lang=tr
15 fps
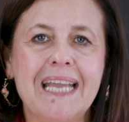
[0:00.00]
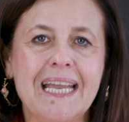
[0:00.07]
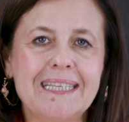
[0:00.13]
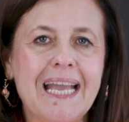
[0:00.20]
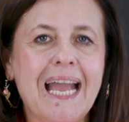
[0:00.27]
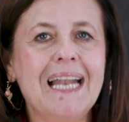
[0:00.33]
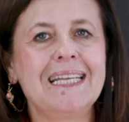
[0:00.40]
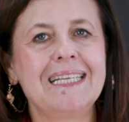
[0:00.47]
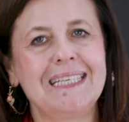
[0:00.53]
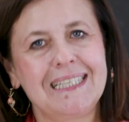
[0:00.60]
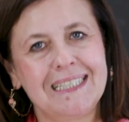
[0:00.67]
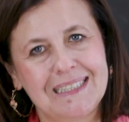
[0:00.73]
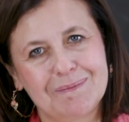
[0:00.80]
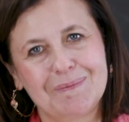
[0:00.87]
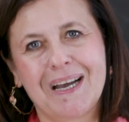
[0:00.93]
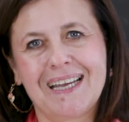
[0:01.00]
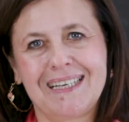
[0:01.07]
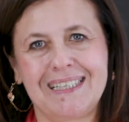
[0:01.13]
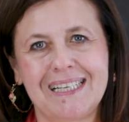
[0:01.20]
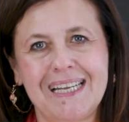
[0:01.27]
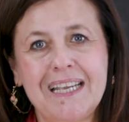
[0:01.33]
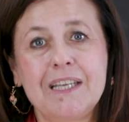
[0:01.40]
genel
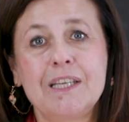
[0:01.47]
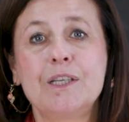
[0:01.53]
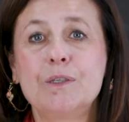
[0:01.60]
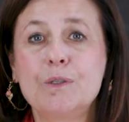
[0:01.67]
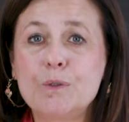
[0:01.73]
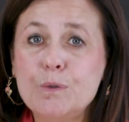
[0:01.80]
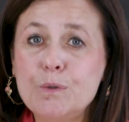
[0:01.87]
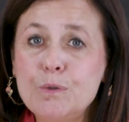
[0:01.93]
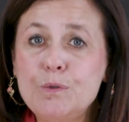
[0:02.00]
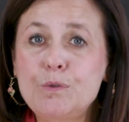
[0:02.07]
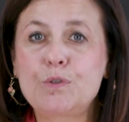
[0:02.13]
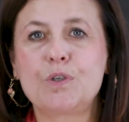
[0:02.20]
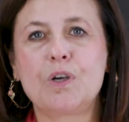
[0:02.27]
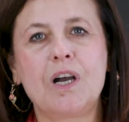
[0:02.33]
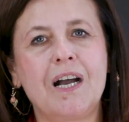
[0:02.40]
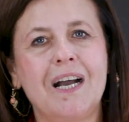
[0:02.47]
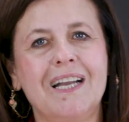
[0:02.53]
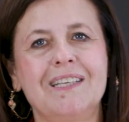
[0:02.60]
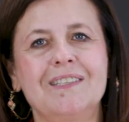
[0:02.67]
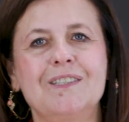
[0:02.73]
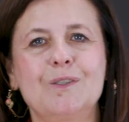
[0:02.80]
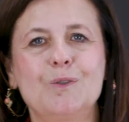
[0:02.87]
itibariyle 3
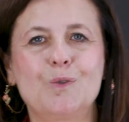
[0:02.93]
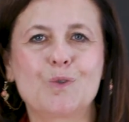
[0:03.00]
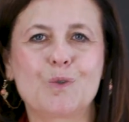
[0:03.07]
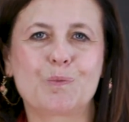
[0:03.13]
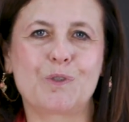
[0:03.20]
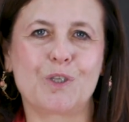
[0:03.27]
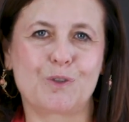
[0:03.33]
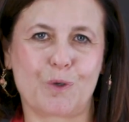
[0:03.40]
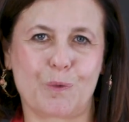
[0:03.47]
ayrı grupta